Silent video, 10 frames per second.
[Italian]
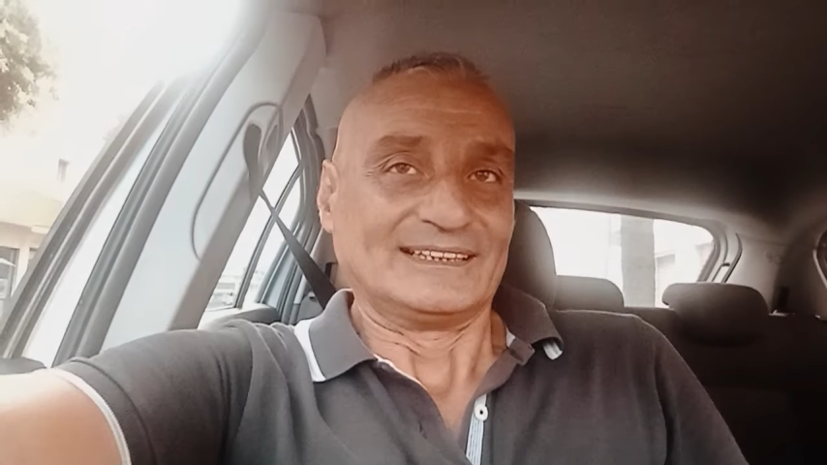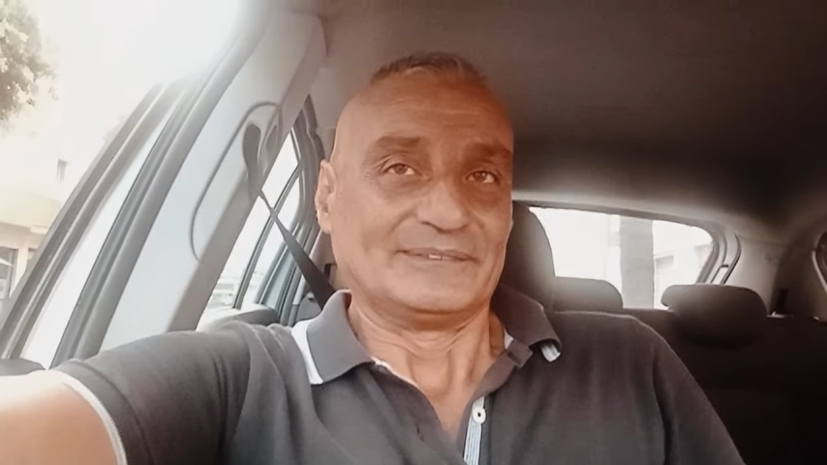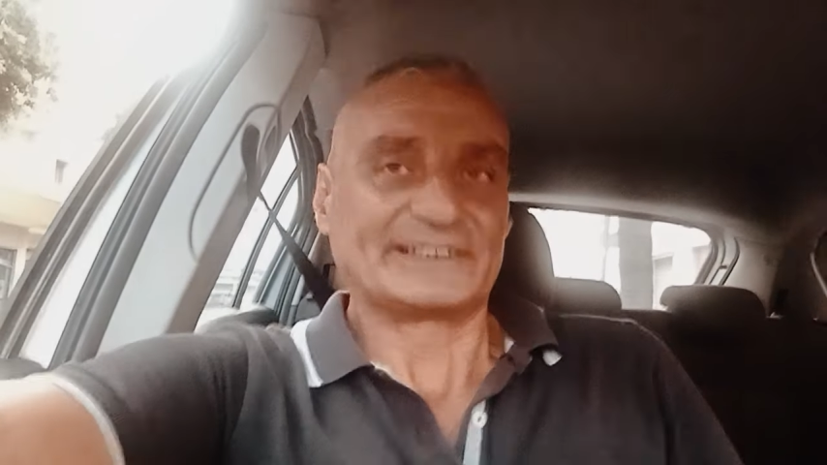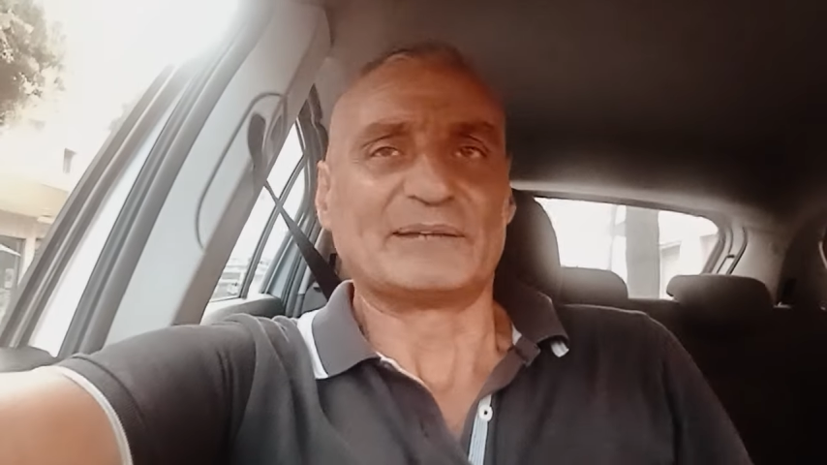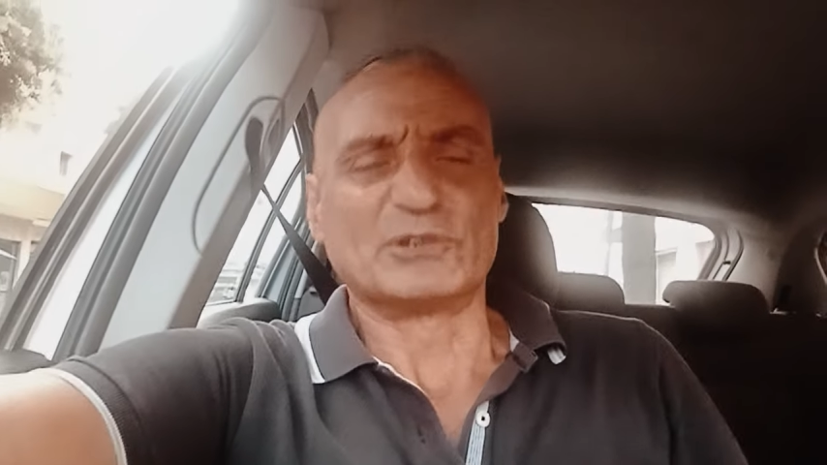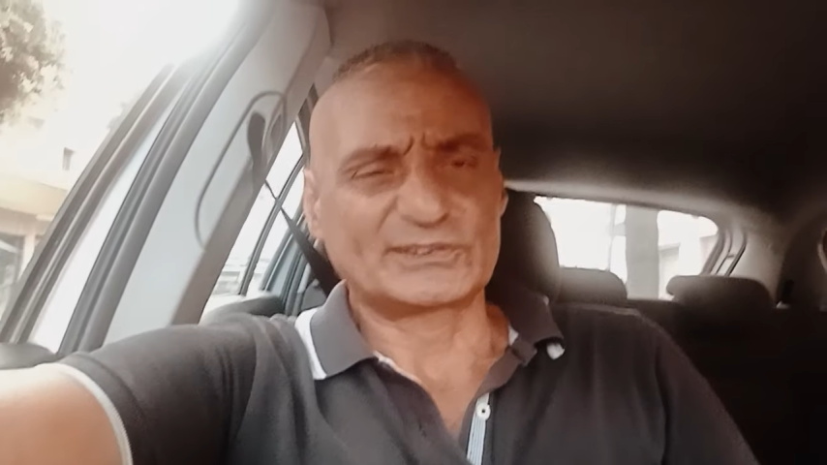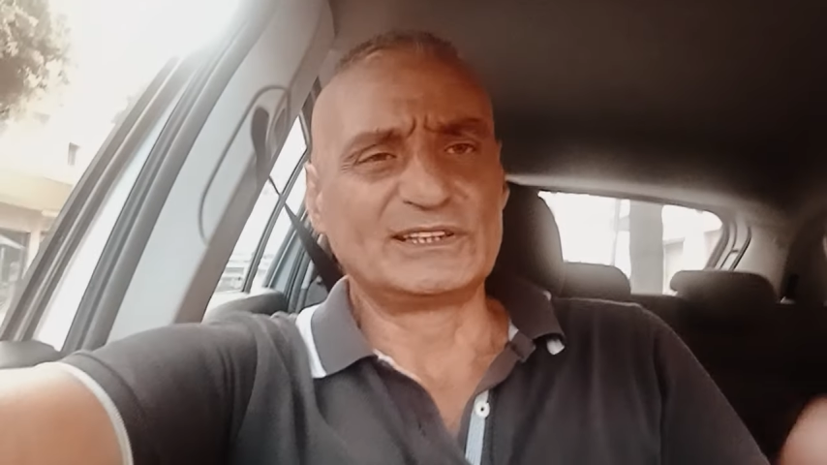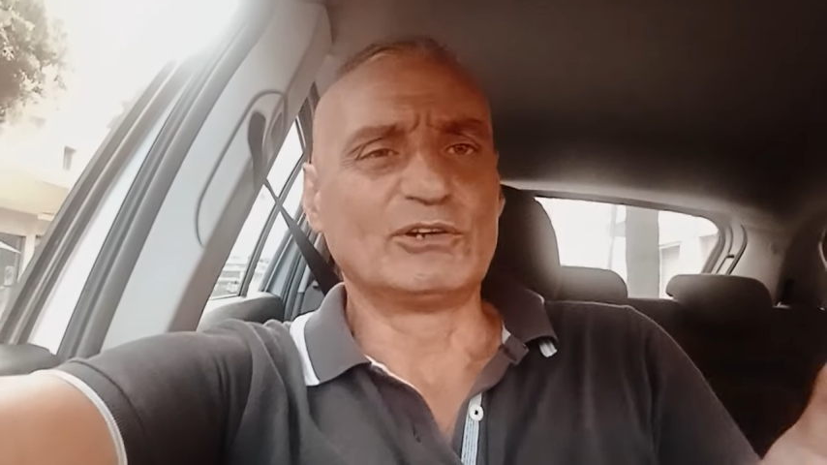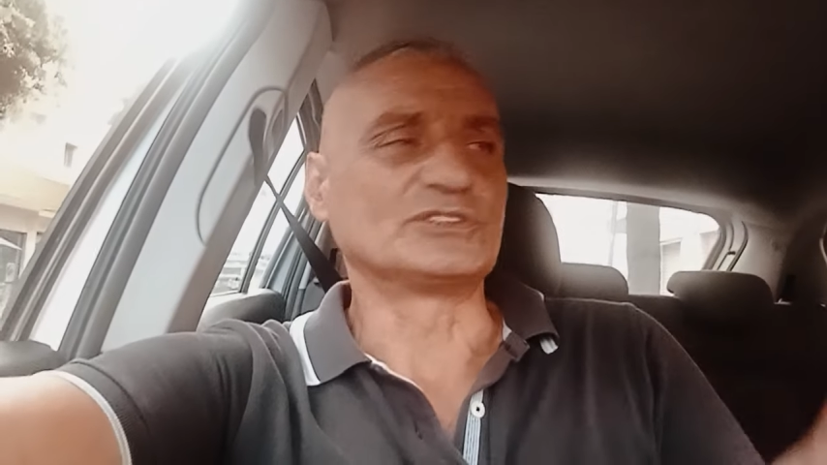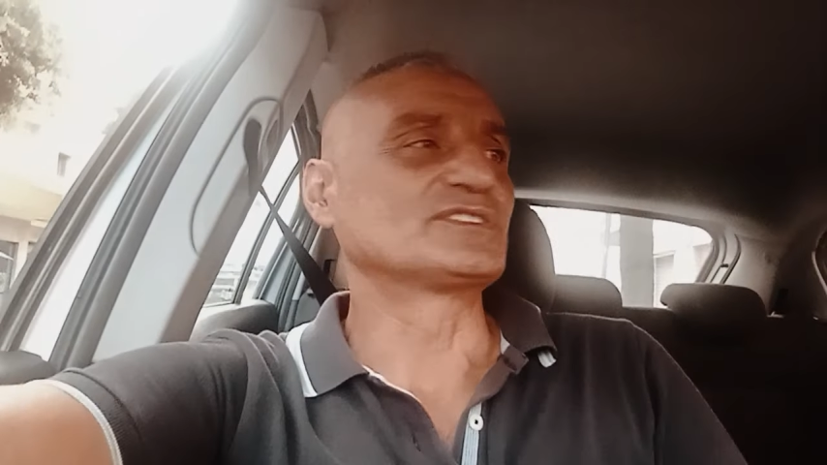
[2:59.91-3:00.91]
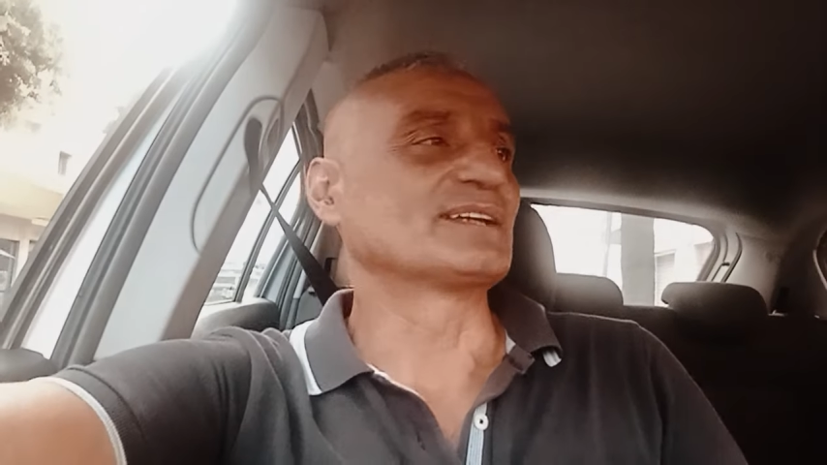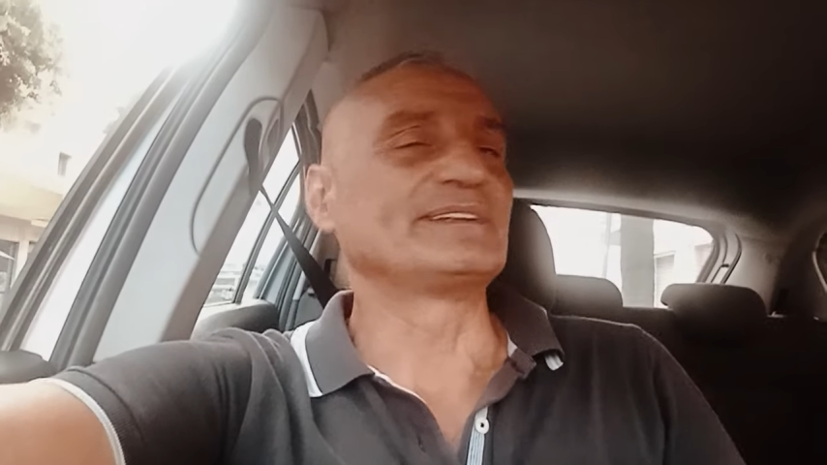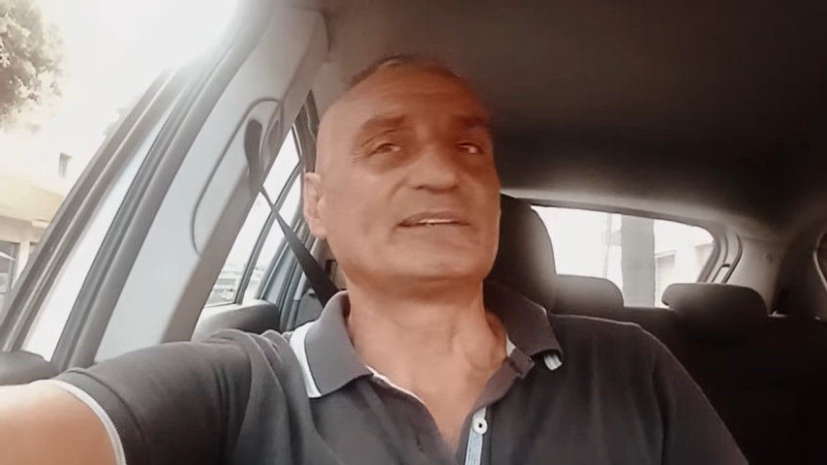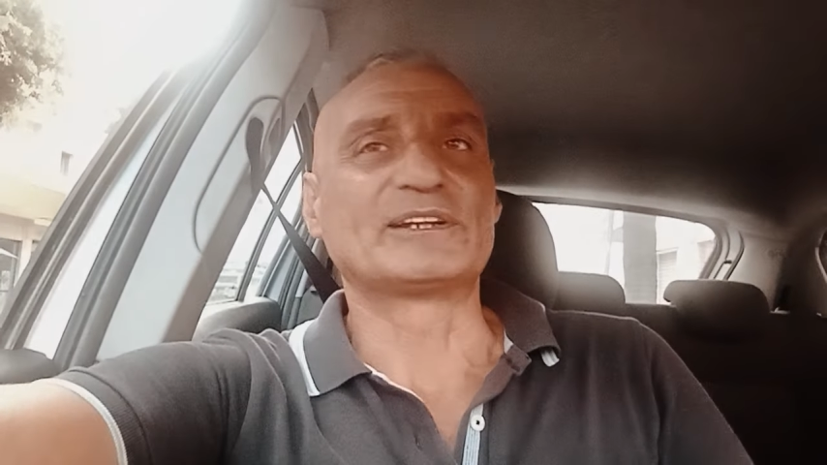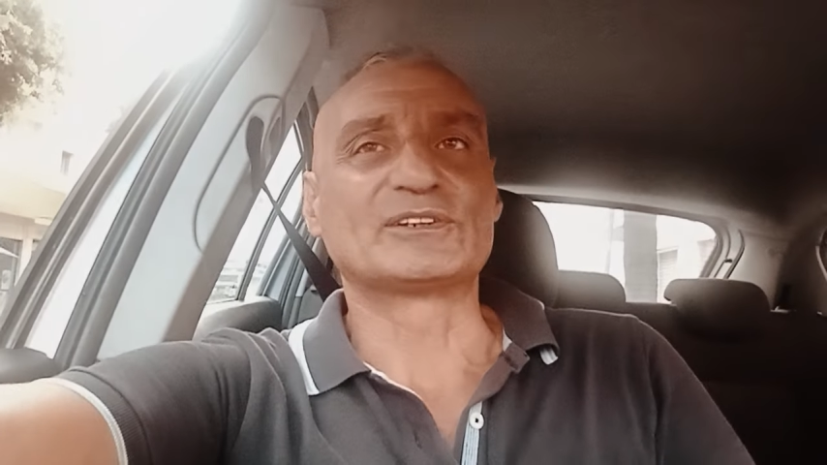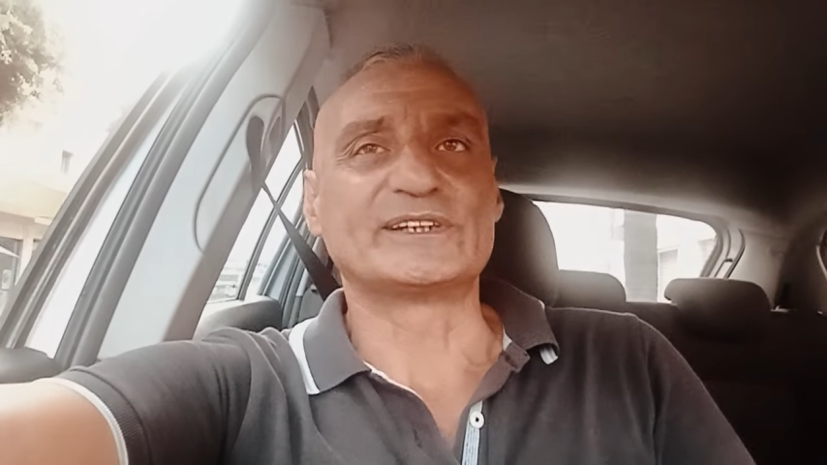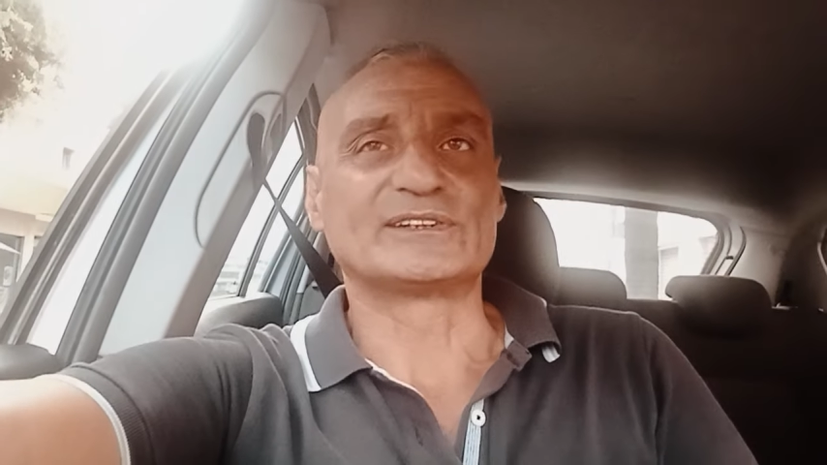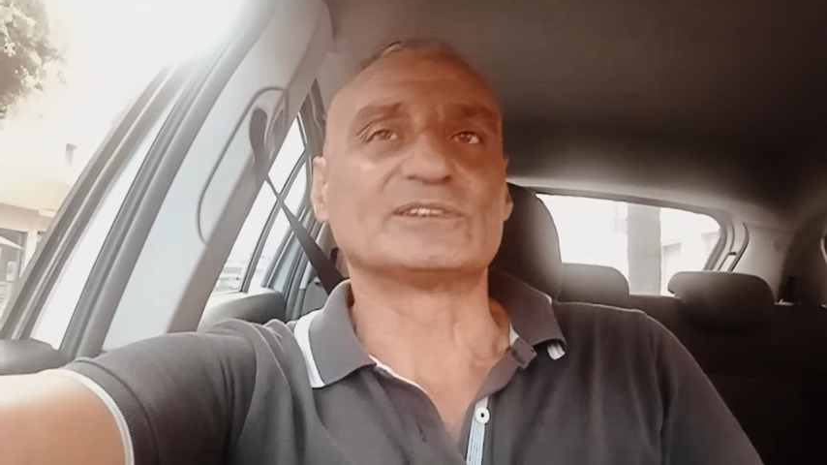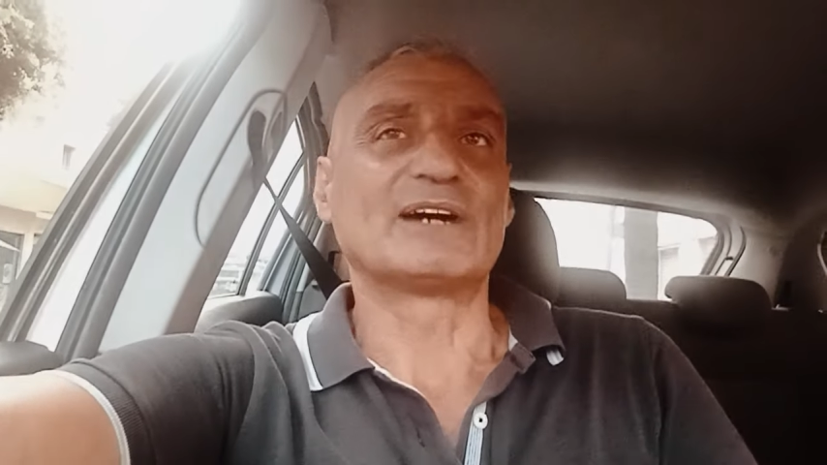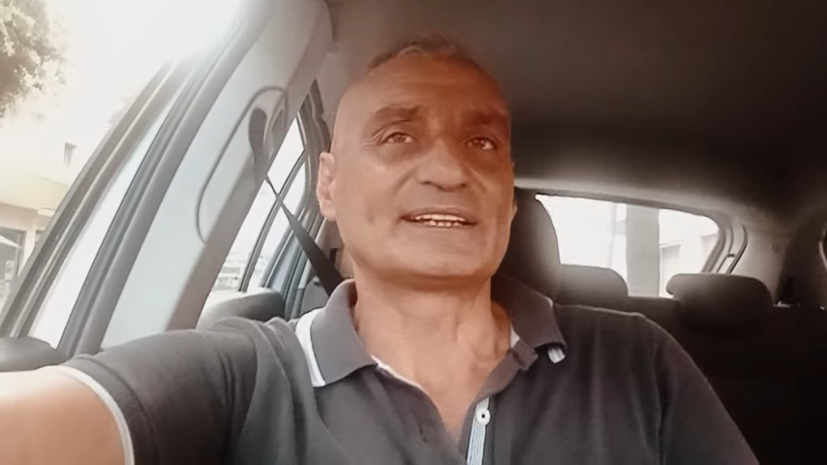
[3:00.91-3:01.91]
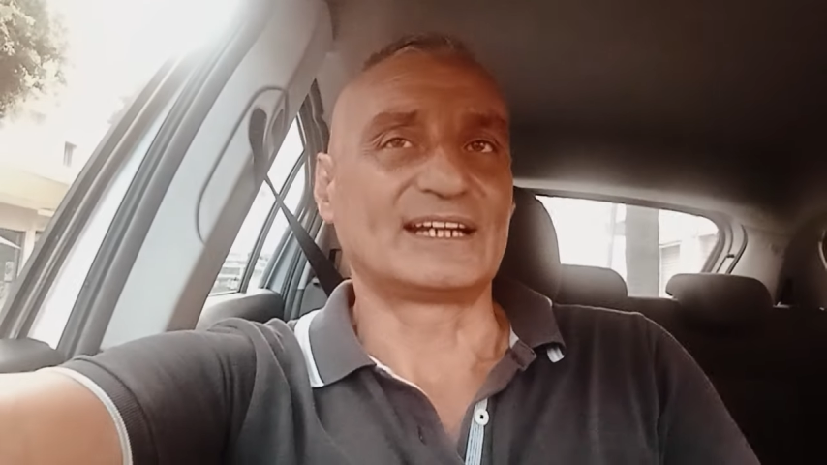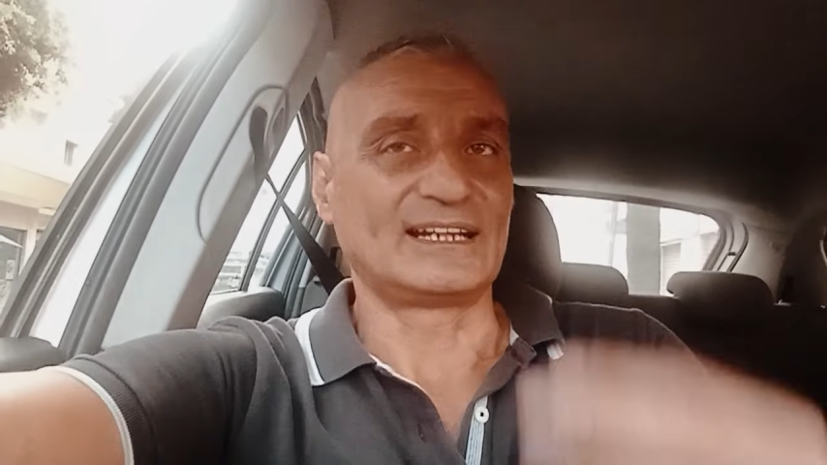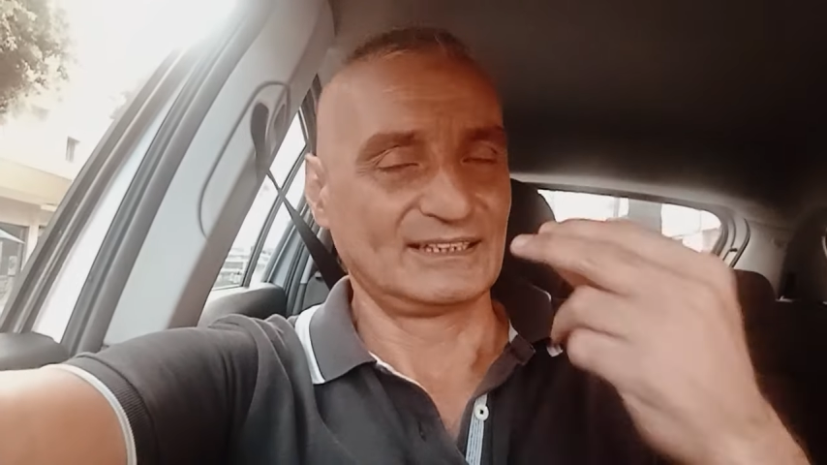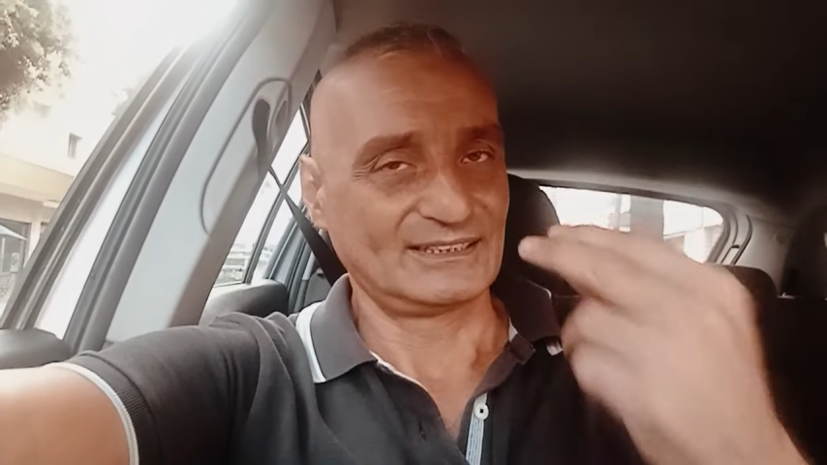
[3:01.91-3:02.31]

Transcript: Perché molti di voi giustamente mi hanno detto, guarda